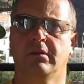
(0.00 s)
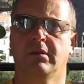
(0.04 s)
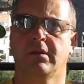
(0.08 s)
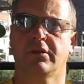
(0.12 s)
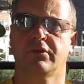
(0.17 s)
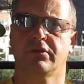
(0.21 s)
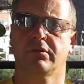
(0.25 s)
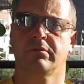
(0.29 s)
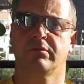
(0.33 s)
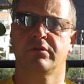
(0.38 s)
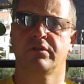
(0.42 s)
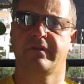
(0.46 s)

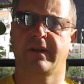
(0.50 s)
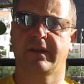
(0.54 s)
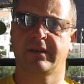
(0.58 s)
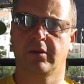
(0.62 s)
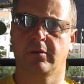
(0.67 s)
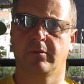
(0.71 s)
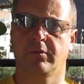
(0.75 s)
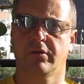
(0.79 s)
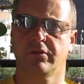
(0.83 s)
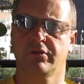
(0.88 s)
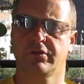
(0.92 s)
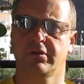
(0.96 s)
naszą
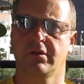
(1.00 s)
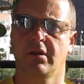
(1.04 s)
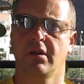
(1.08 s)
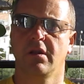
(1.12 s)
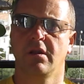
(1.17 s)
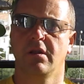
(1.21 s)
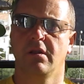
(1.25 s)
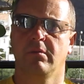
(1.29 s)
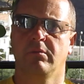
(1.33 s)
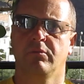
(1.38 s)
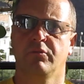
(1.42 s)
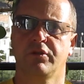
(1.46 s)
świadomość,
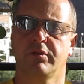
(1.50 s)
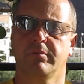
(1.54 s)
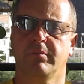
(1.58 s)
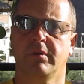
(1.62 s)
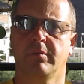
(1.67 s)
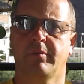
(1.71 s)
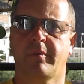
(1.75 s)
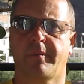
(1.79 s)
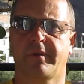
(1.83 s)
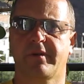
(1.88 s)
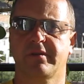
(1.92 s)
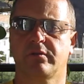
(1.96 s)

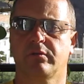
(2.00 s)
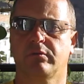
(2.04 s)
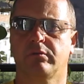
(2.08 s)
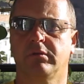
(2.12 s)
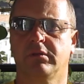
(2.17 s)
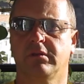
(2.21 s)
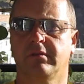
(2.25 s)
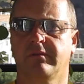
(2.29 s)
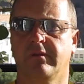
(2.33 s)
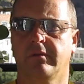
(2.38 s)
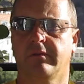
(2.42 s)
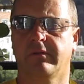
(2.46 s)
musimy po prostu
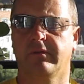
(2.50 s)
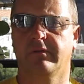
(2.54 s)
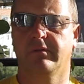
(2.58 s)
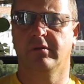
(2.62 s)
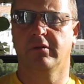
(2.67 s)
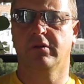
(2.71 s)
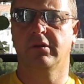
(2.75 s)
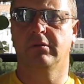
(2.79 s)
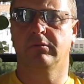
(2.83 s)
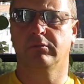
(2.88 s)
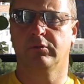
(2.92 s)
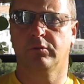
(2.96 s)

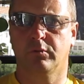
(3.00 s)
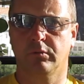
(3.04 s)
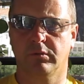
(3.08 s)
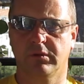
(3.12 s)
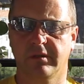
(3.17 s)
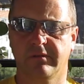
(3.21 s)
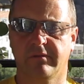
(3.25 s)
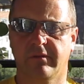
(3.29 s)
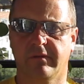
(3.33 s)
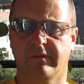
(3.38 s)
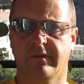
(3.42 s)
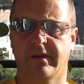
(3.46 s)

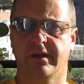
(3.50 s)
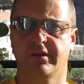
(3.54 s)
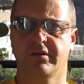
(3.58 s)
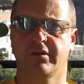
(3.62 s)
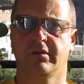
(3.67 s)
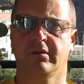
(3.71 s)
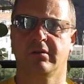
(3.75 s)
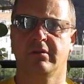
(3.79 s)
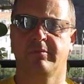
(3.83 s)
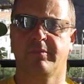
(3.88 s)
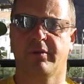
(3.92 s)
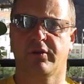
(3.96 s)

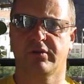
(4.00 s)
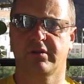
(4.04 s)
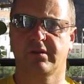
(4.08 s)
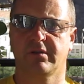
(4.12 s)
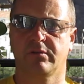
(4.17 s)
kultywować, y, proces